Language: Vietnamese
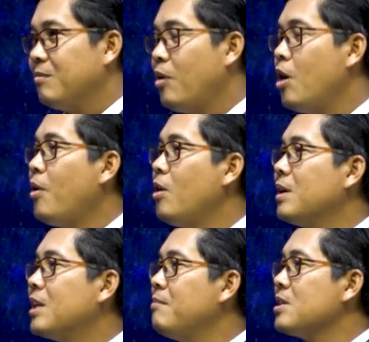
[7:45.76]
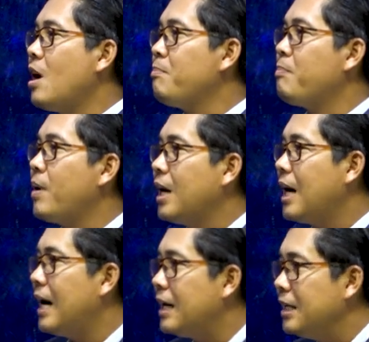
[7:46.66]
bong bong mình thầm mà sập bọc năng
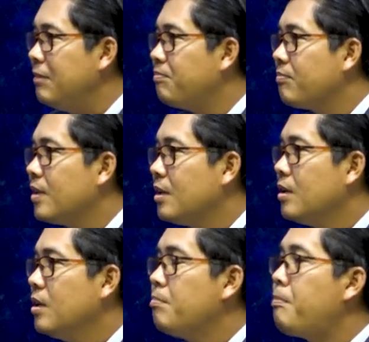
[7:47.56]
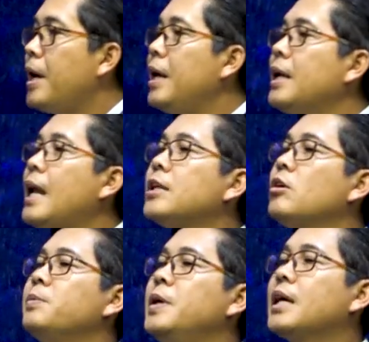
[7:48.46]
hơi pe đại
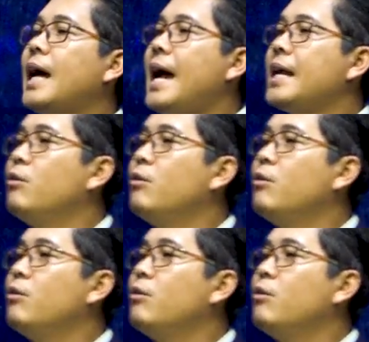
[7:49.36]
tờ thưa ca